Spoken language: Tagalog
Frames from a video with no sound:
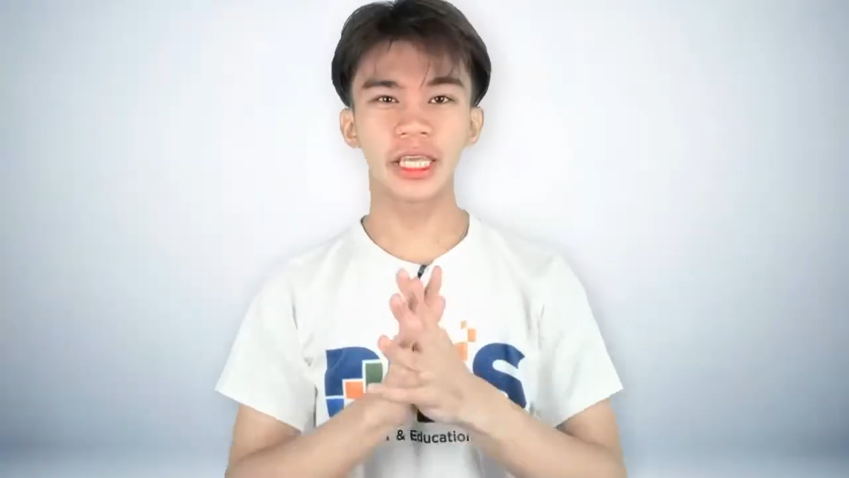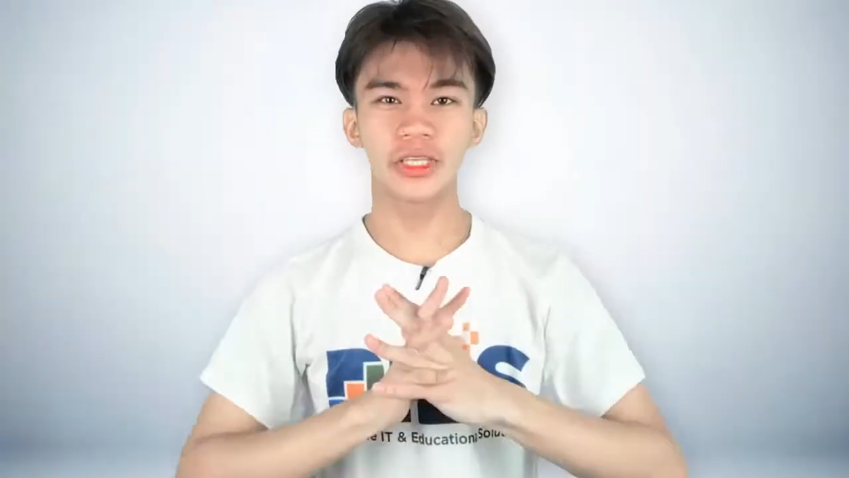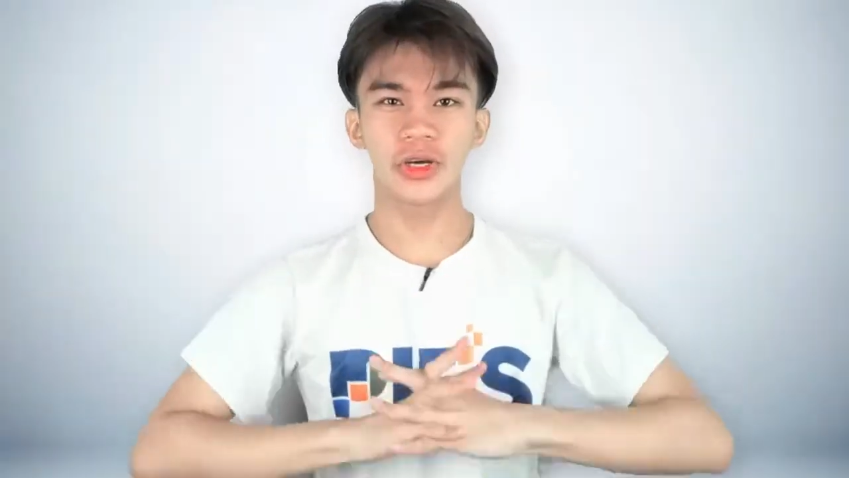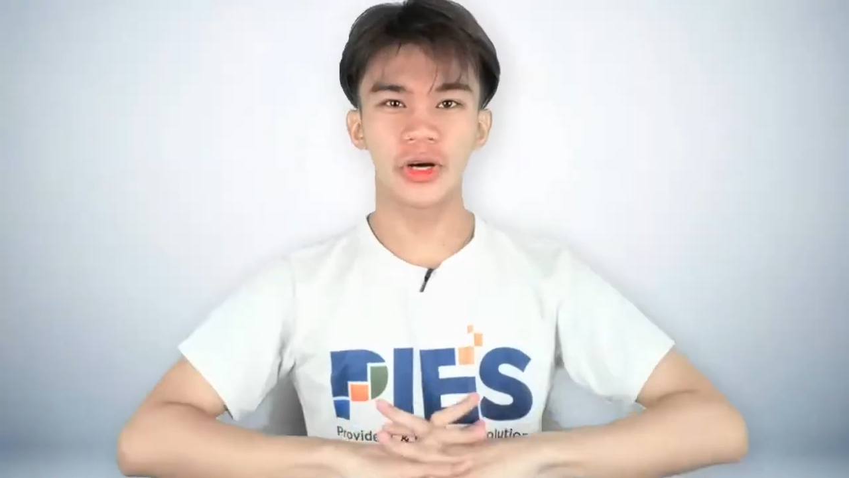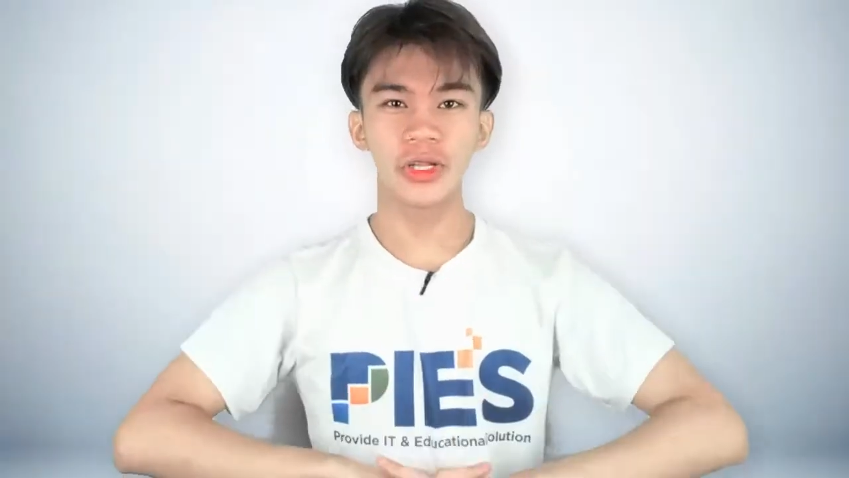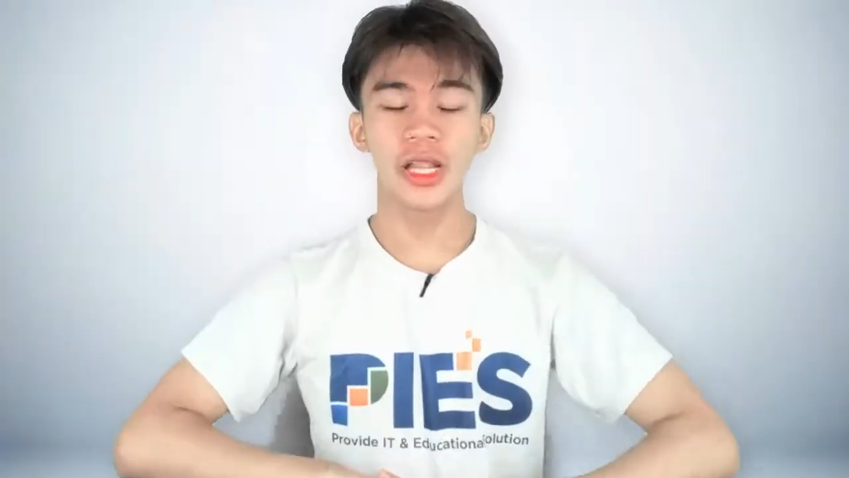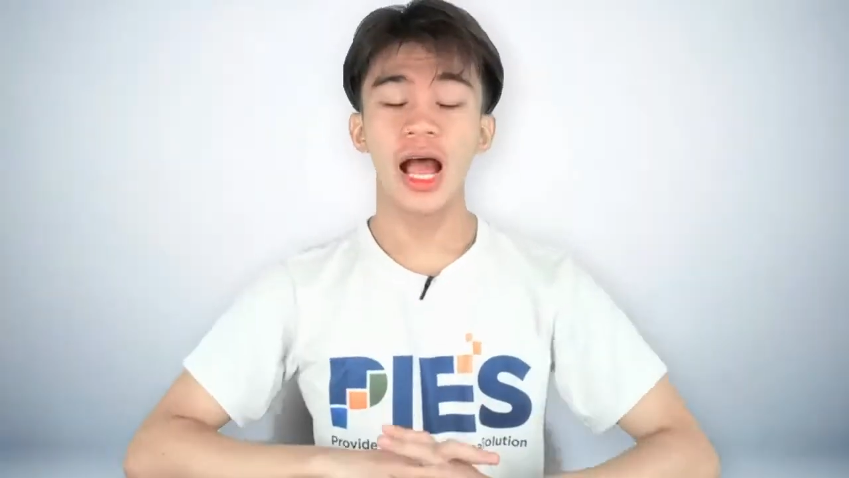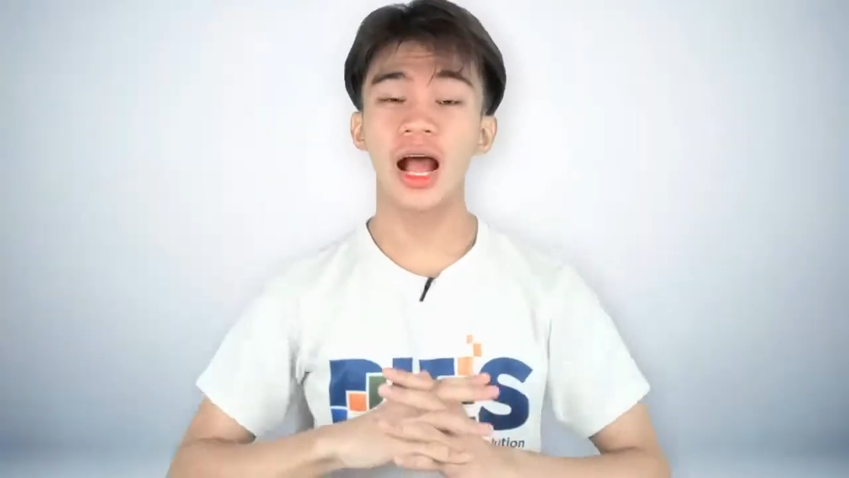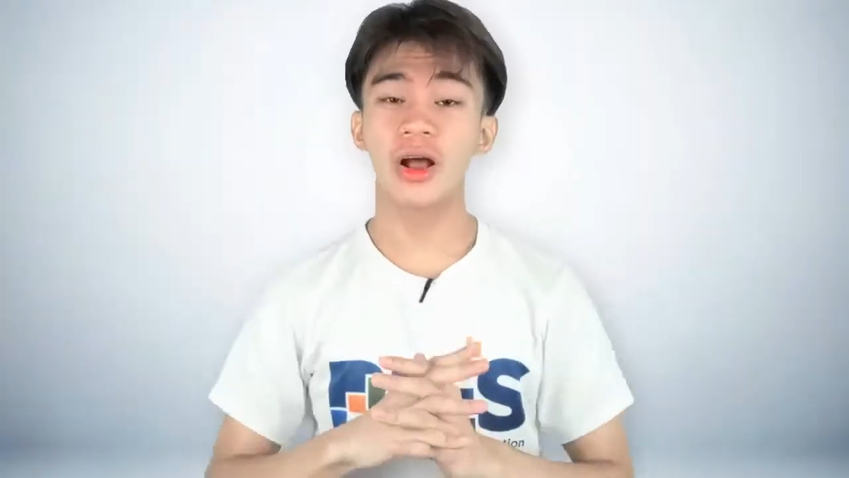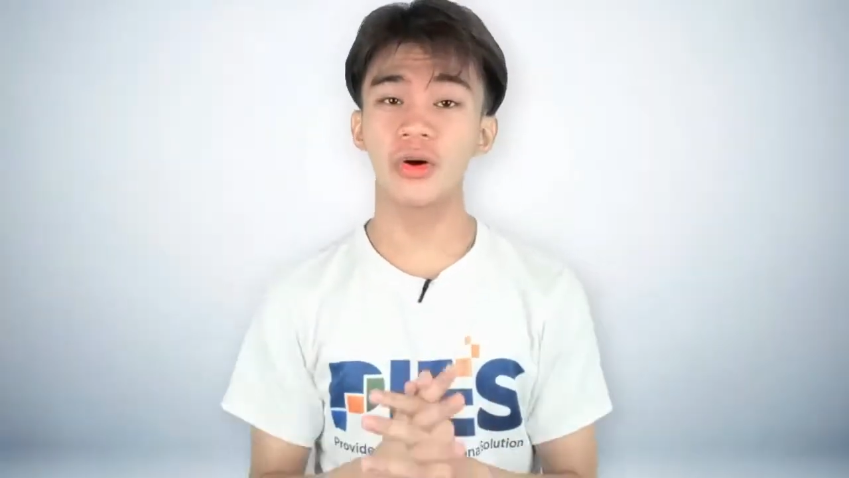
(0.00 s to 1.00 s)
ngayon,
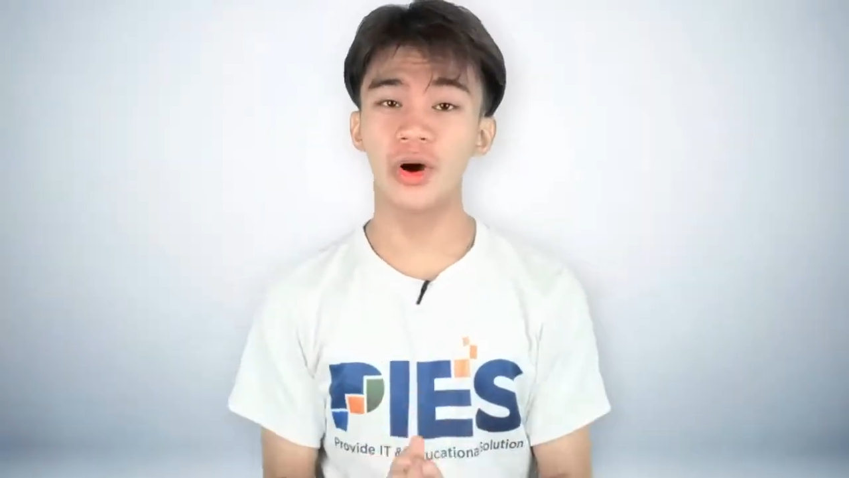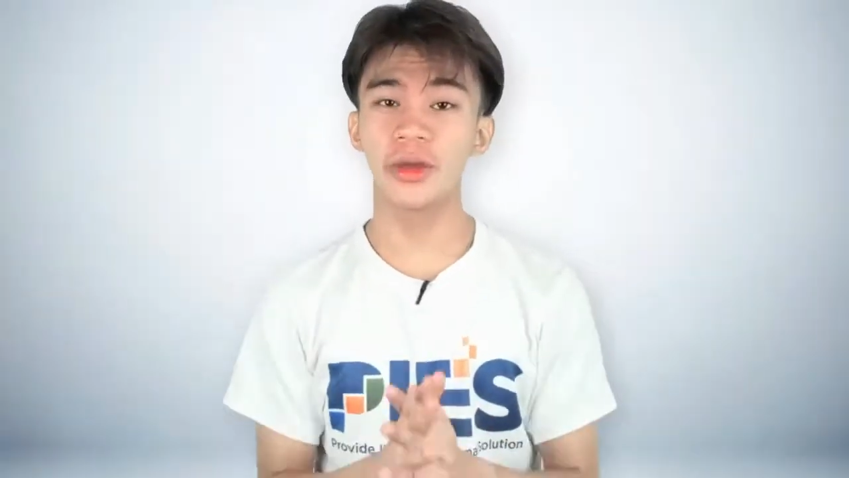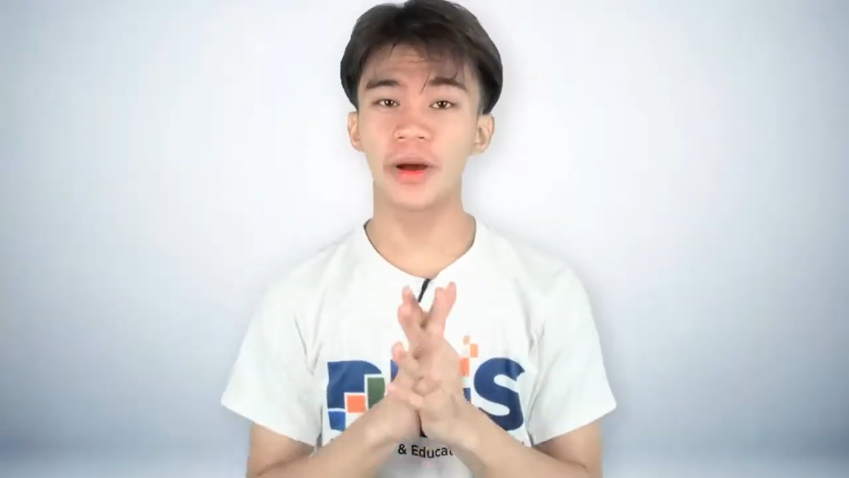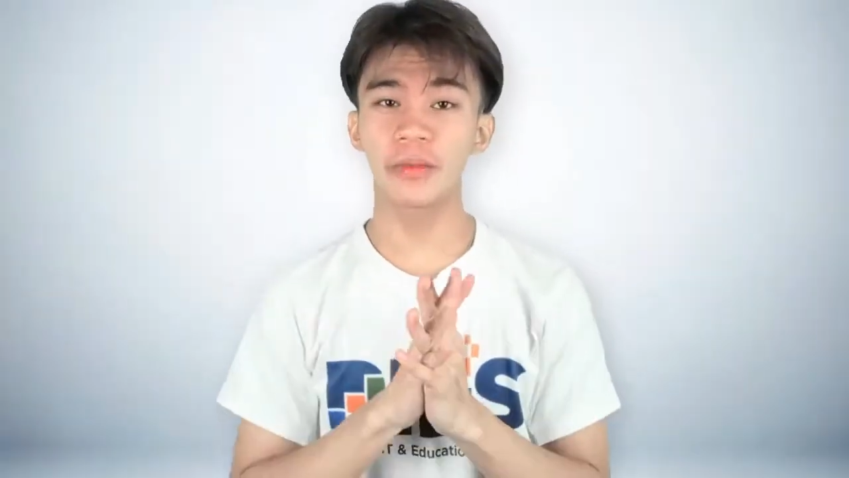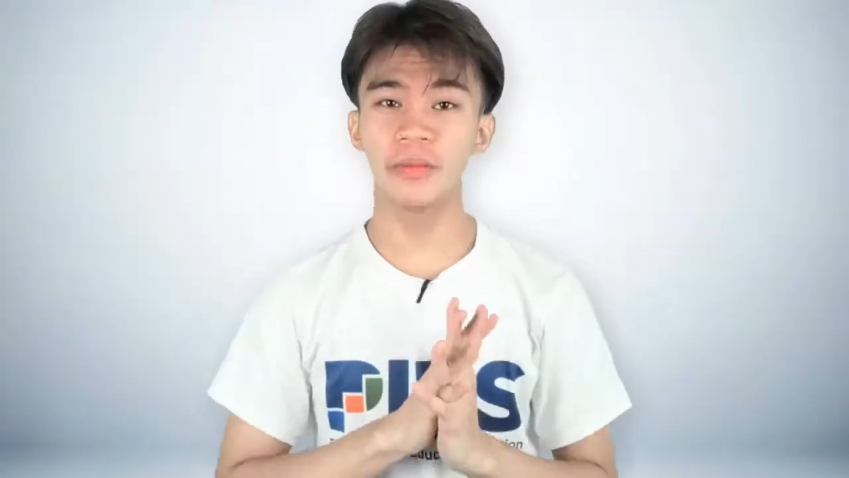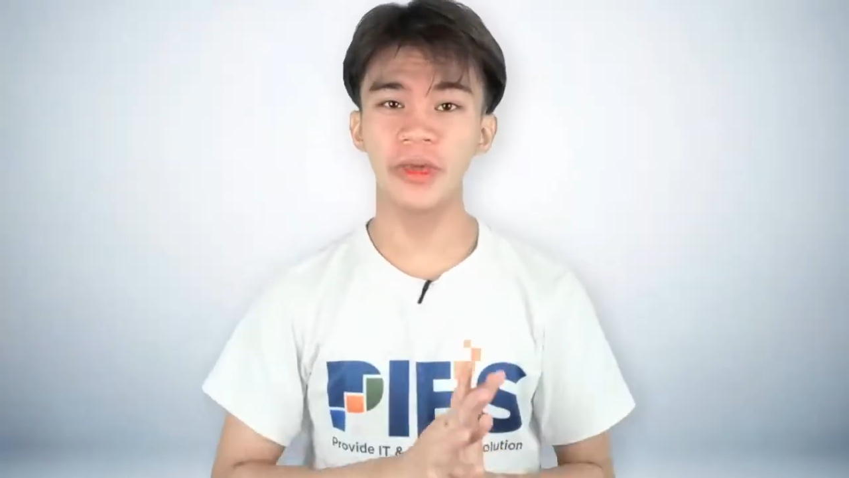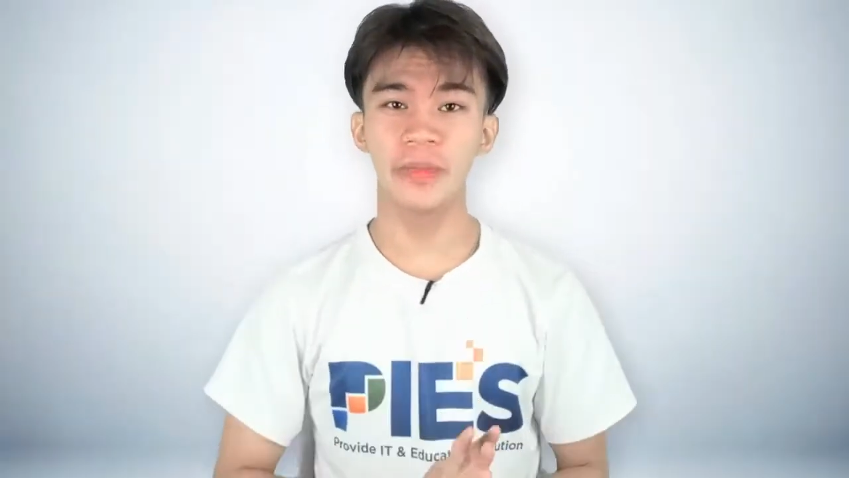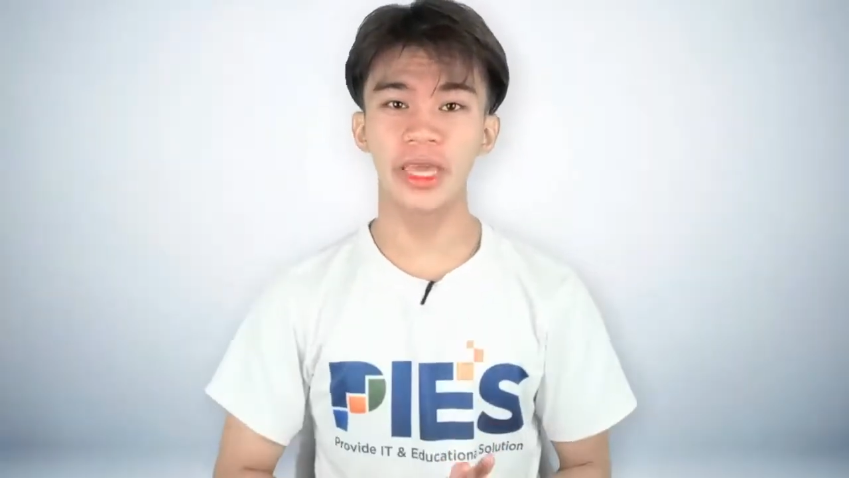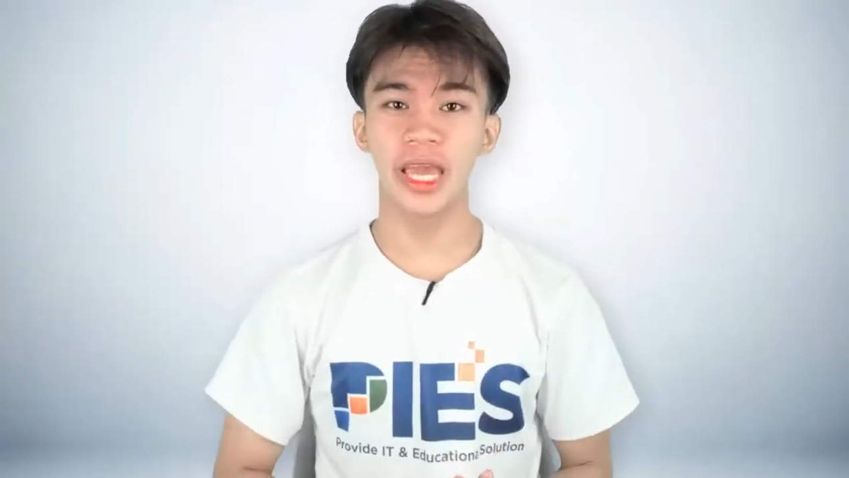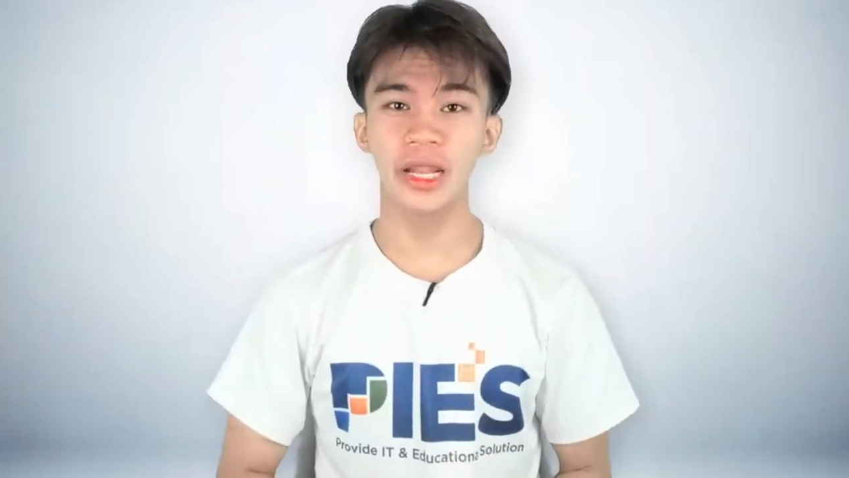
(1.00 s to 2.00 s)
ako ay
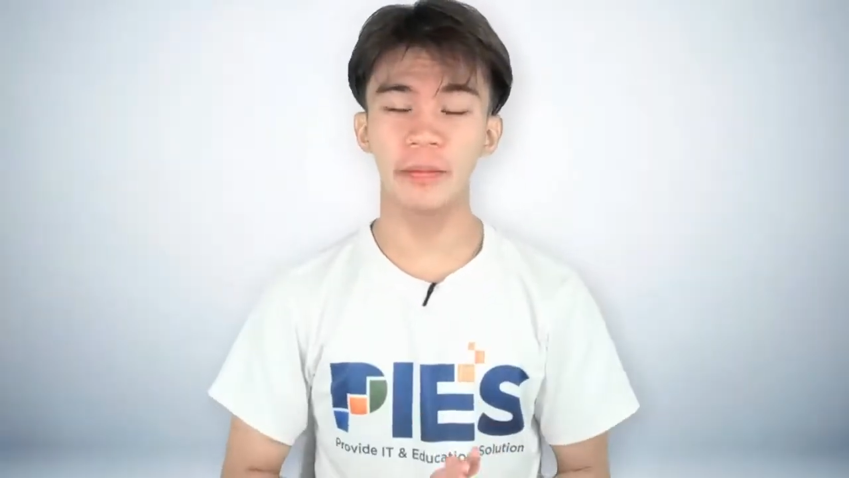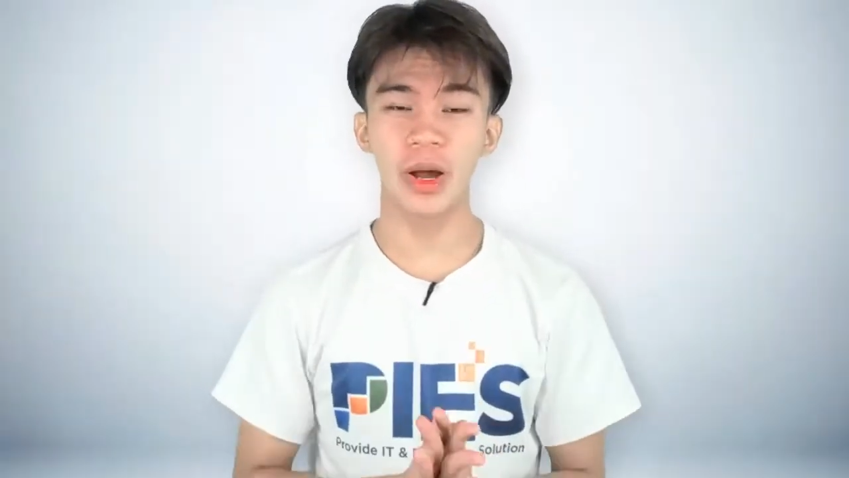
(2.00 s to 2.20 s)
magbibigay ng